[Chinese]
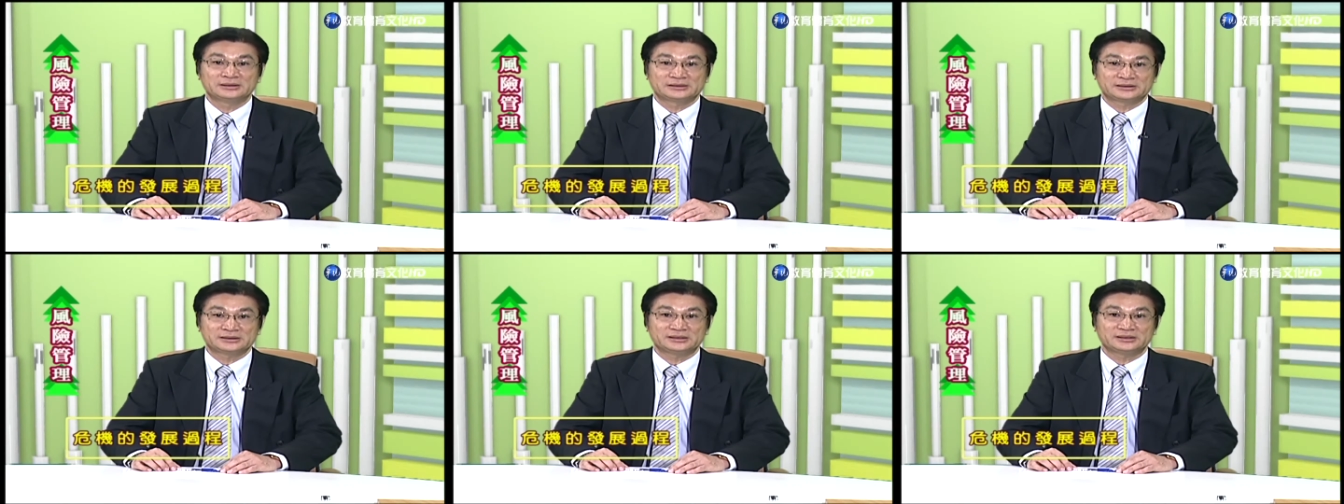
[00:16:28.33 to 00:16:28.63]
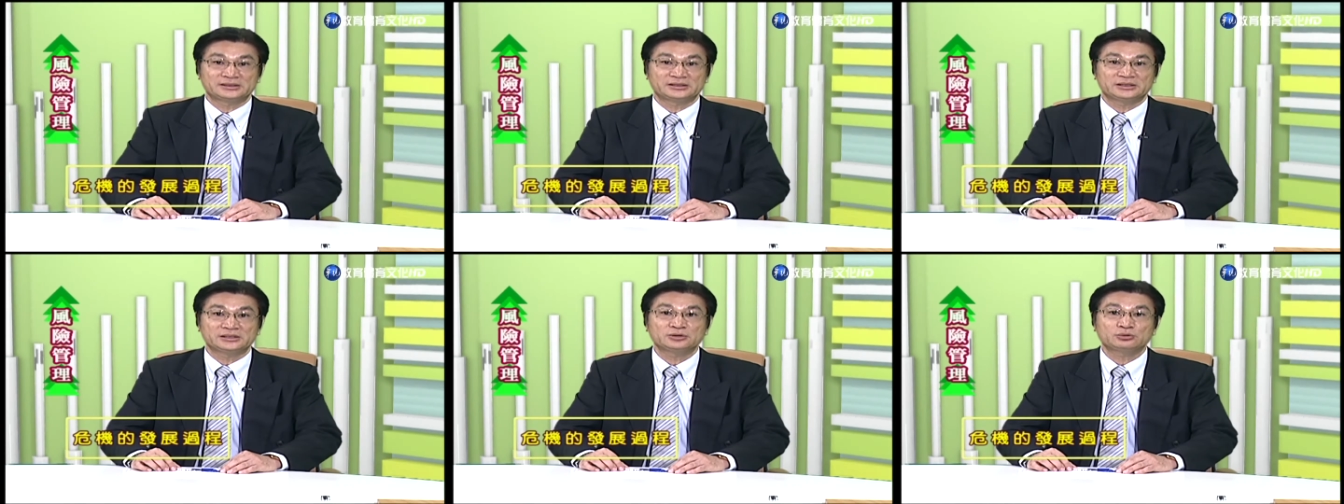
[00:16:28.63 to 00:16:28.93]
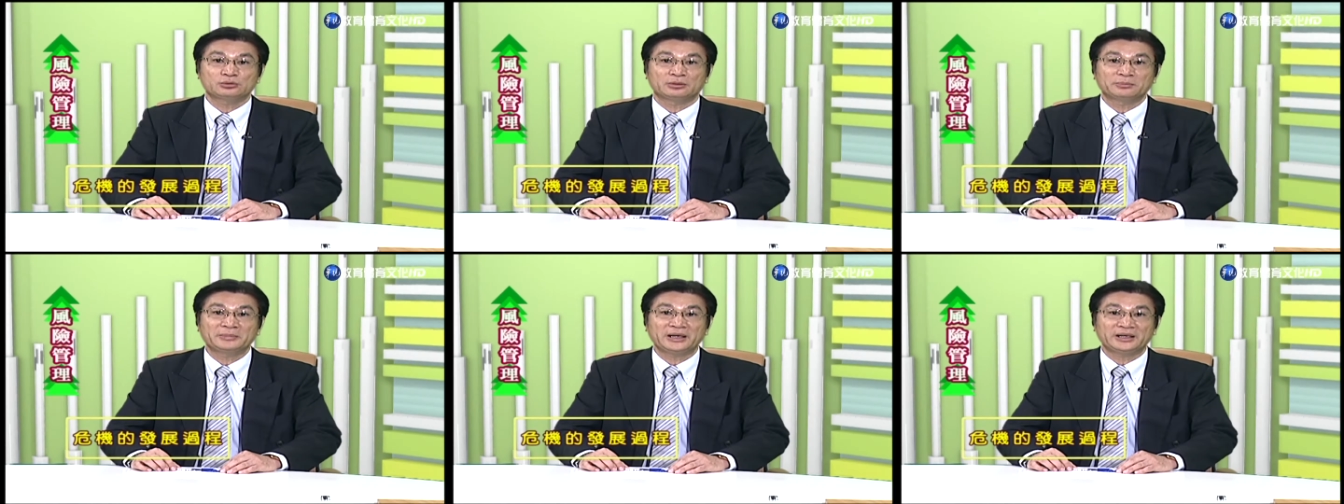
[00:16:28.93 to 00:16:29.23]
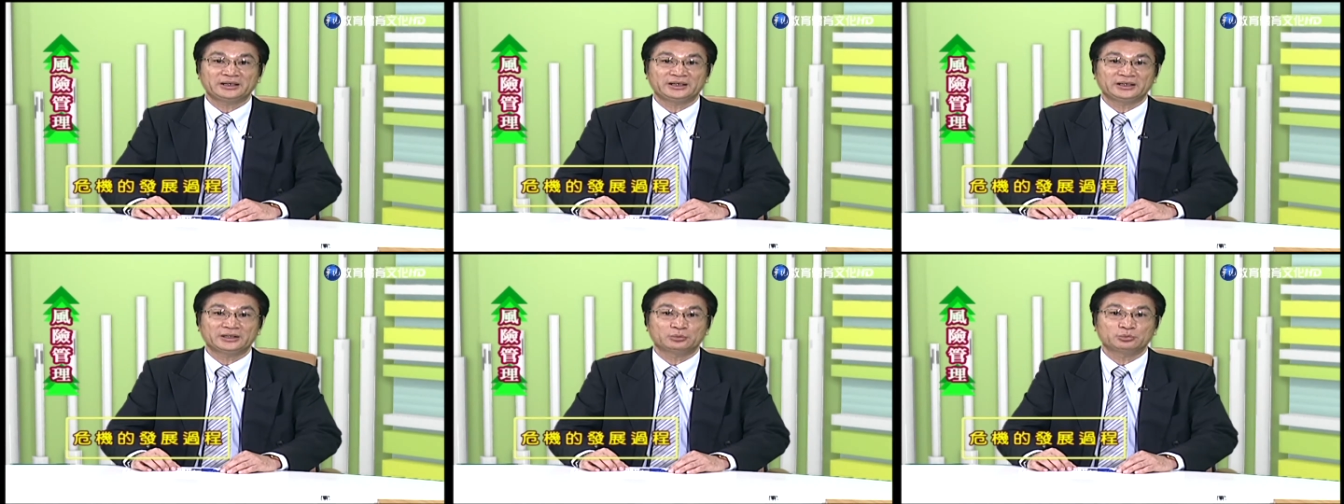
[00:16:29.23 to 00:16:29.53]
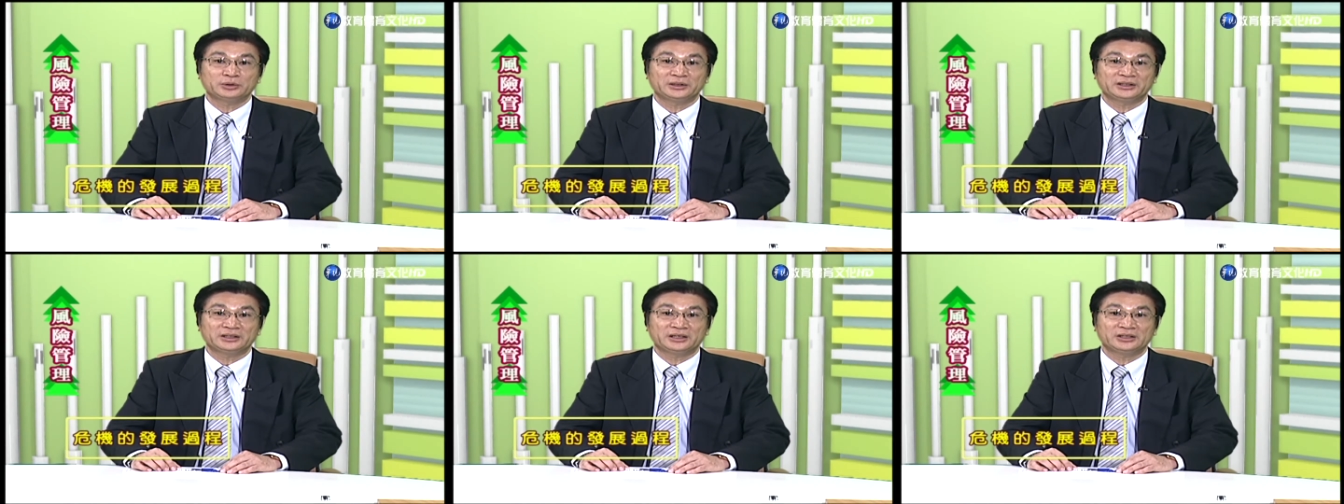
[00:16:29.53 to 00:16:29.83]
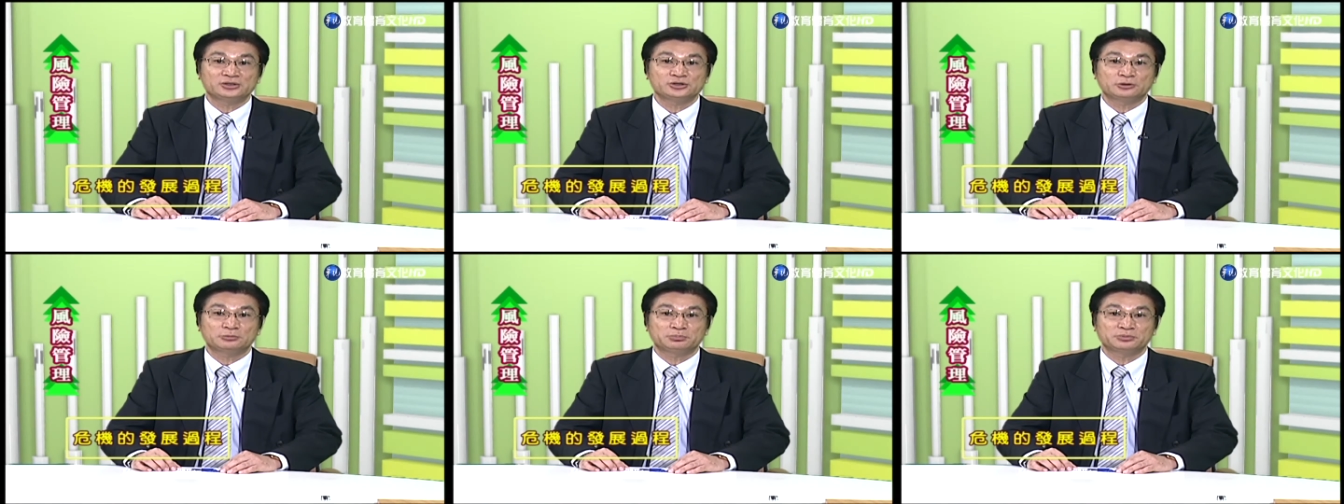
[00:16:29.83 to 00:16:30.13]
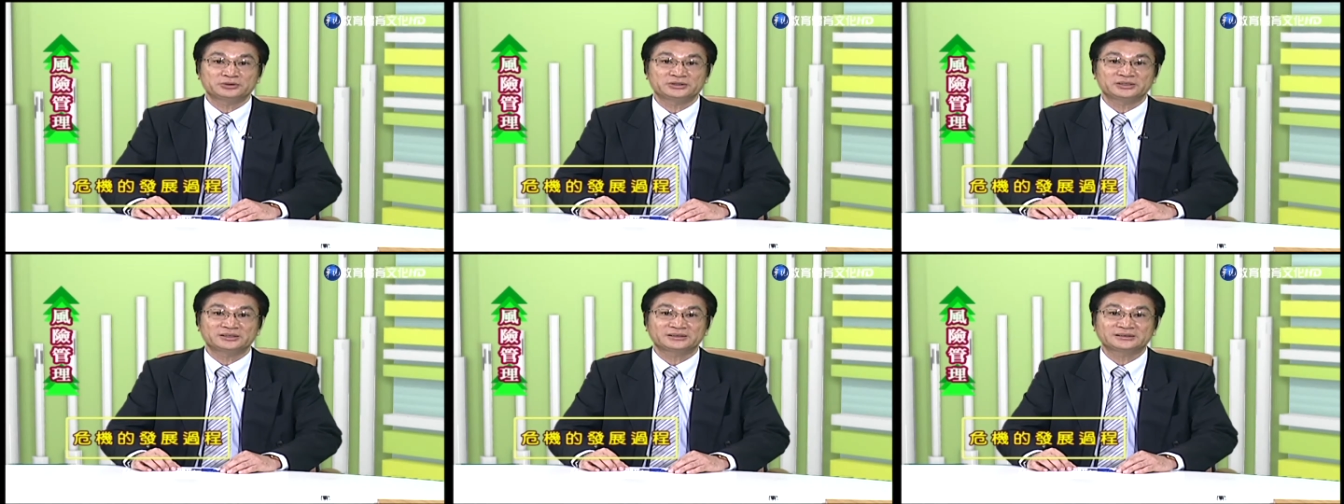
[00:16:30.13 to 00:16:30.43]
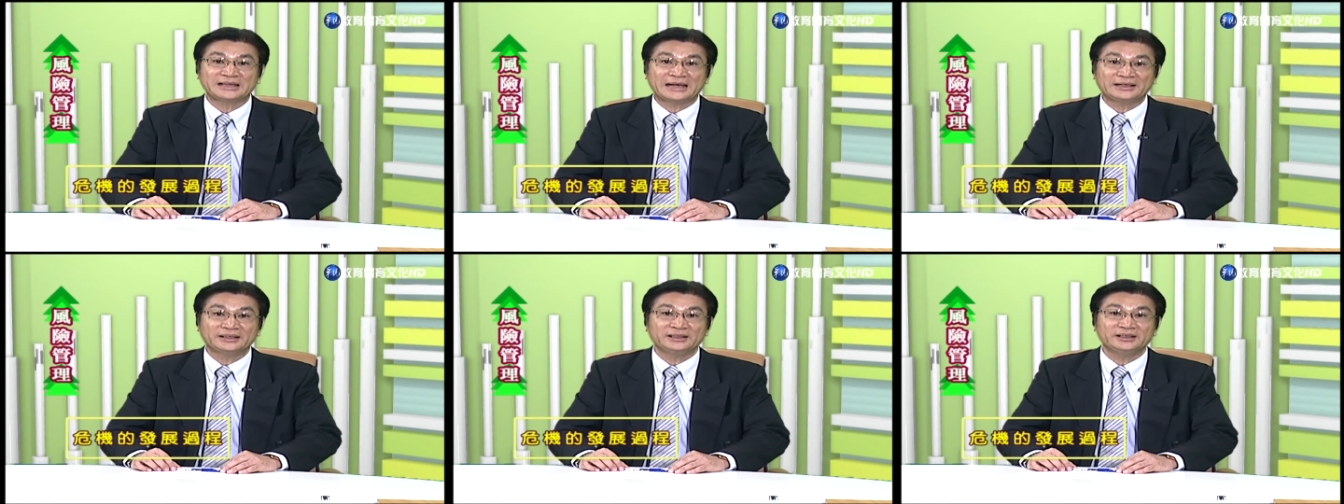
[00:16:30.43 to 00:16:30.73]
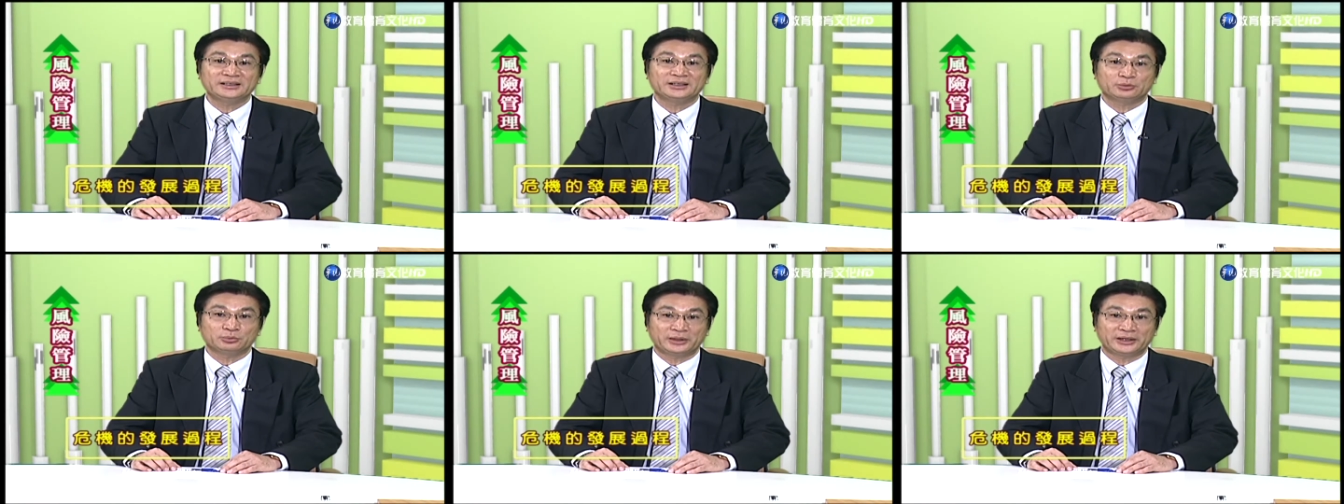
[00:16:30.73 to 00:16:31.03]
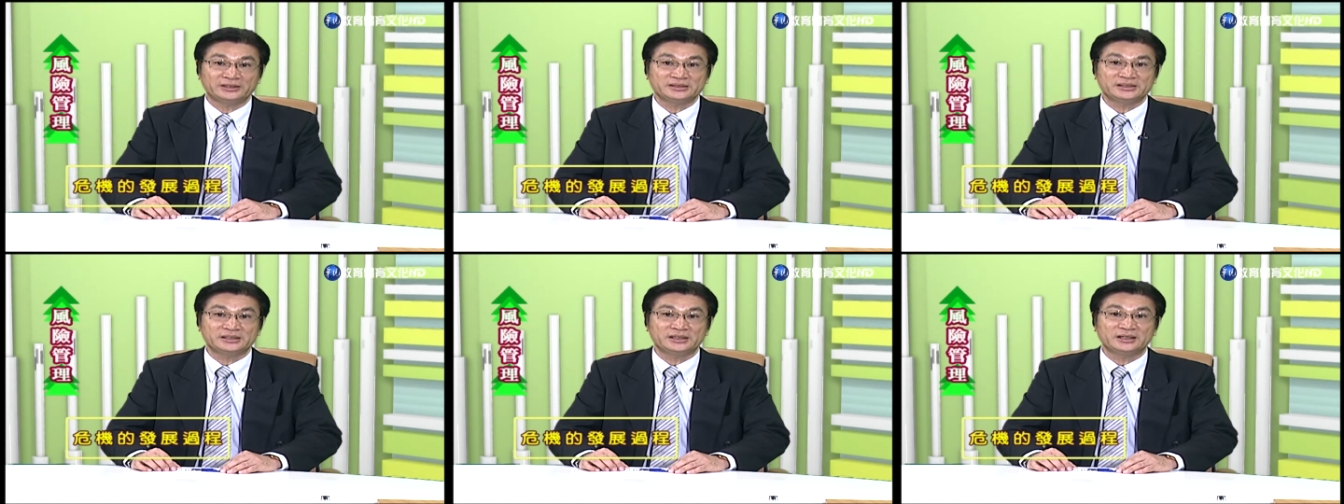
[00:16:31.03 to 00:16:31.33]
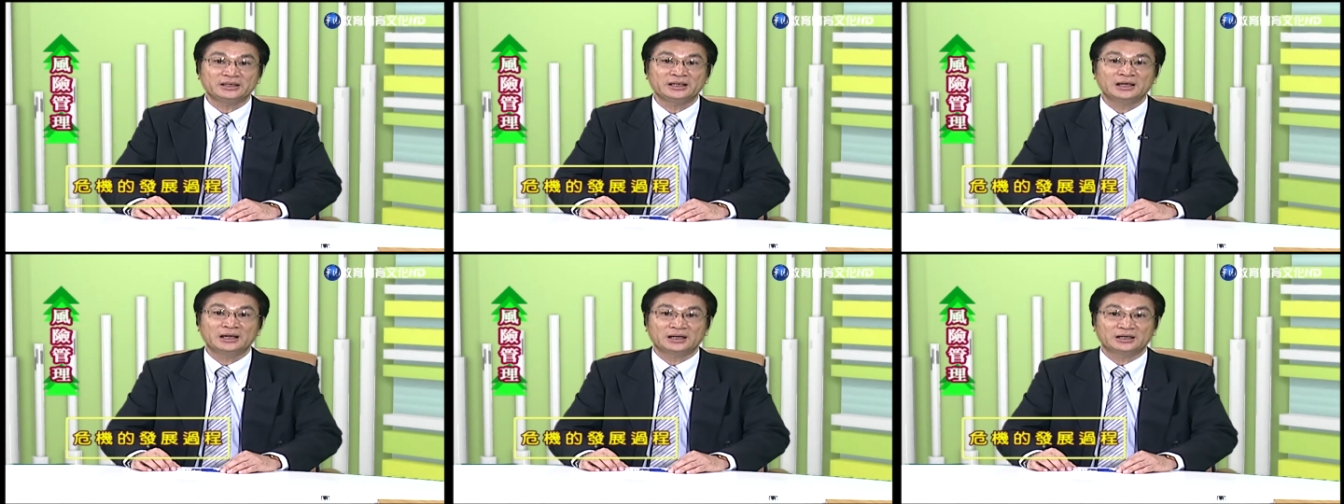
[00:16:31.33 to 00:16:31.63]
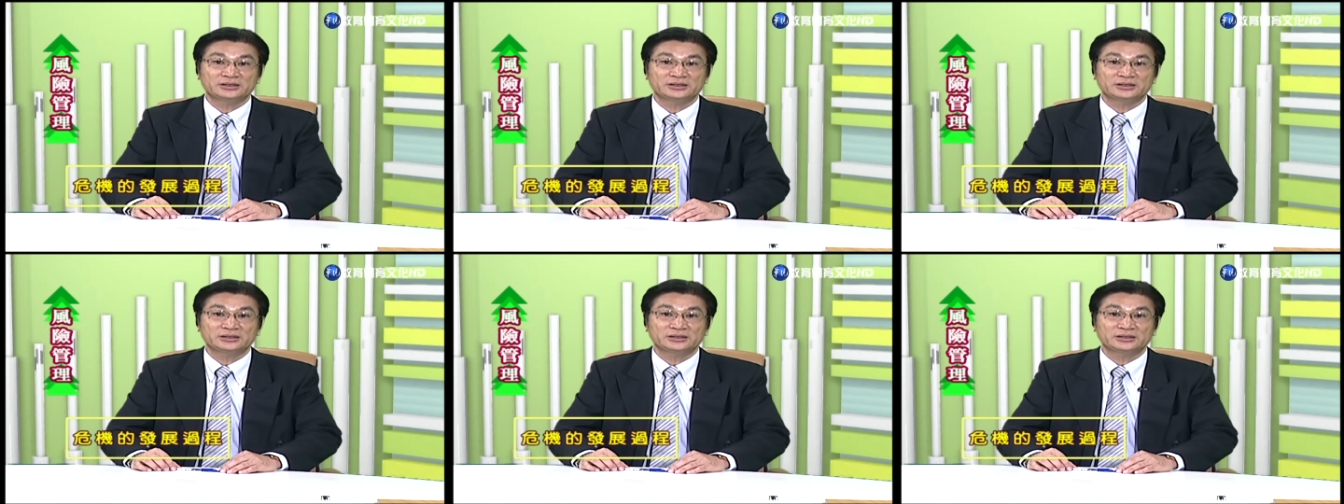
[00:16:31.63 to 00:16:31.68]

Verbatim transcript: 此时所面临的问题就不是单一的危机，